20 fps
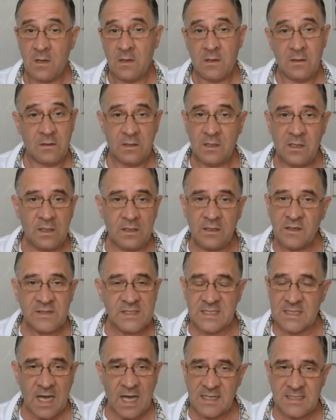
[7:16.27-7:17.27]
И
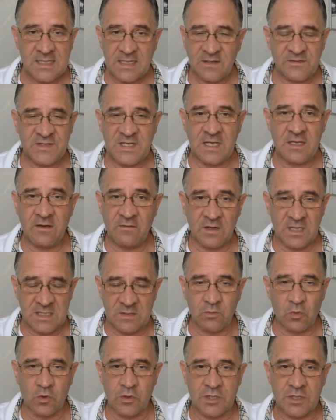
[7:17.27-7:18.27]
знать их все
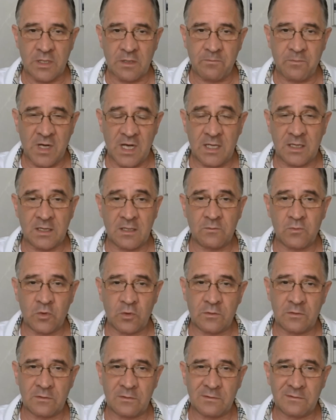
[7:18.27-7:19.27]
невозможно.
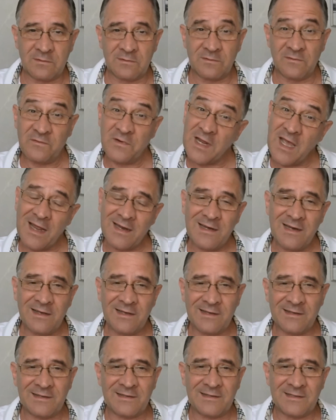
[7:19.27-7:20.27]
Поэтому вряд
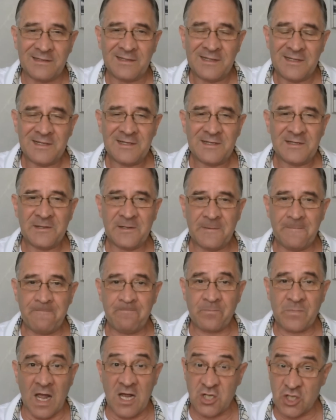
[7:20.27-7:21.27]
ли эм,
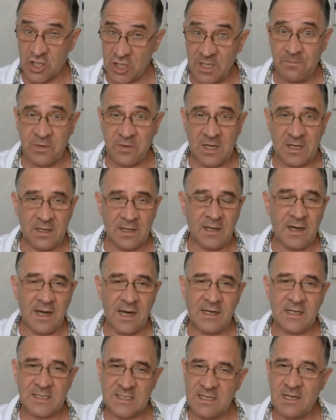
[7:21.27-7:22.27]
ошибка
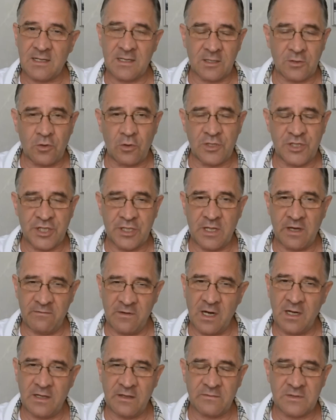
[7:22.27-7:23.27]
Алексея Анатольевича
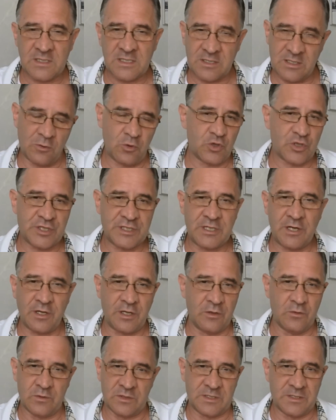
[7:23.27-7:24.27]
Навального столь уж
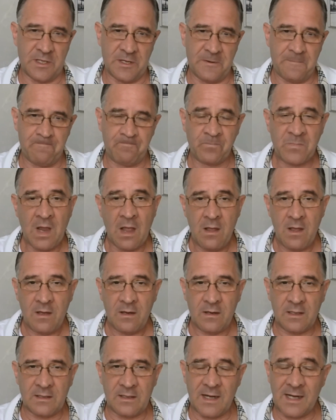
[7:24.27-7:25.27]
серьезная.
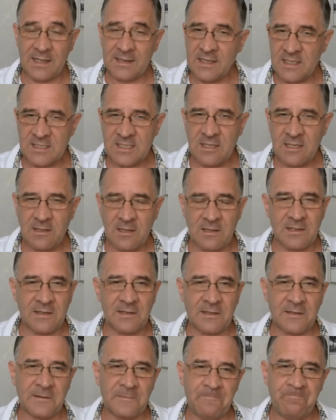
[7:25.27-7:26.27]
Относительно